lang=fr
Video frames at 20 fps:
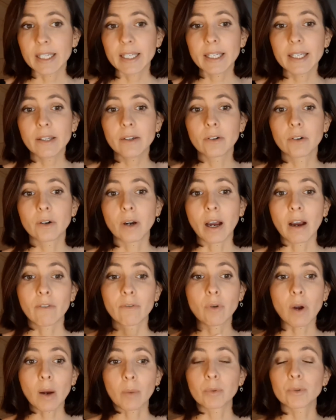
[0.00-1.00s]
Et euh,
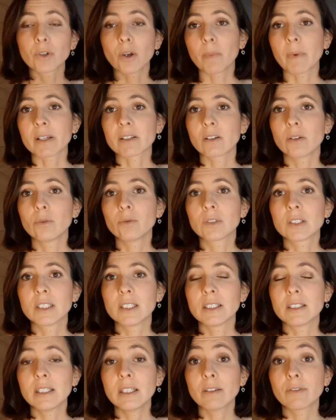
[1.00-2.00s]
avoir plusieurs personnes
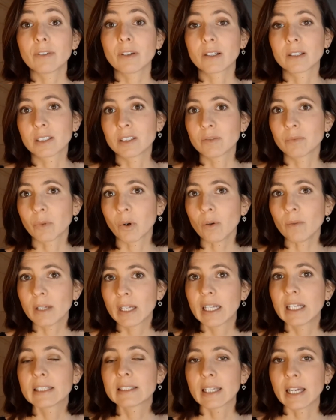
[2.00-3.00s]
l'utiliser, effectivement,
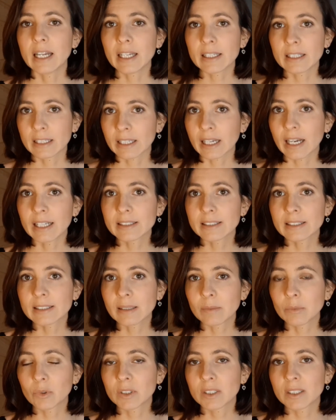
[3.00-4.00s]
ça a l'air d'être assez
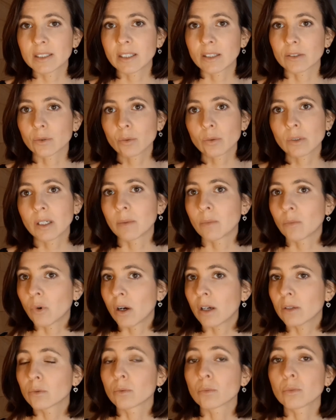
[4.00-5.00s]
simple d'utilisation. Et
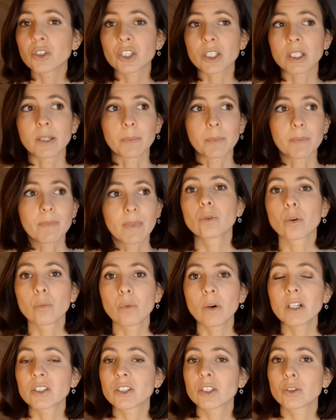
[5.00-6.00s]
moi, donc moi j'ai donc
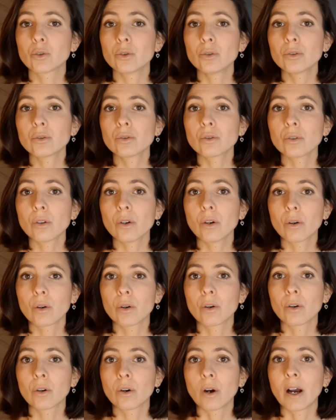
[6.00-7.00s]
moi j'ai juste
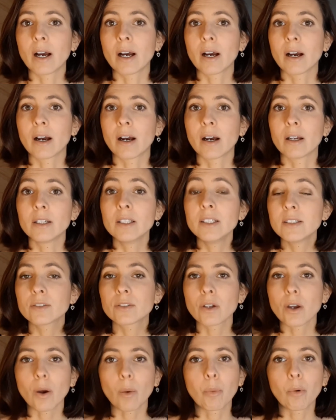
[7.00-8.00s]
euh, un
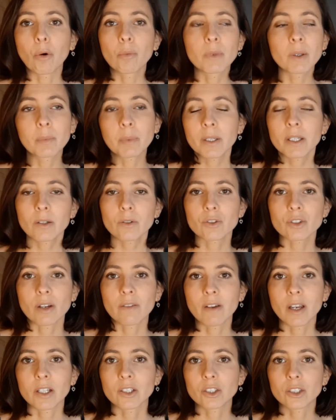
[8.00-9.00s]
lisseur premier prix que
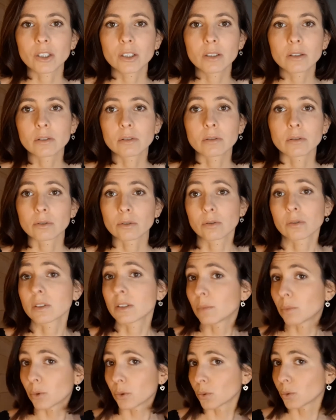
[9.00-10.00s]
j'avais acheté, euh, je ne
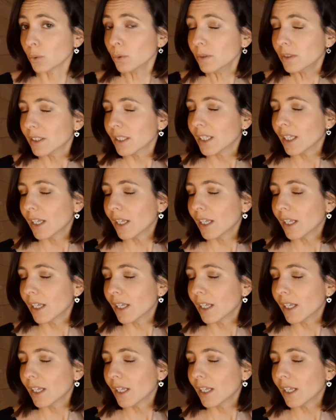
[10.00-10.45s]
sais plus où.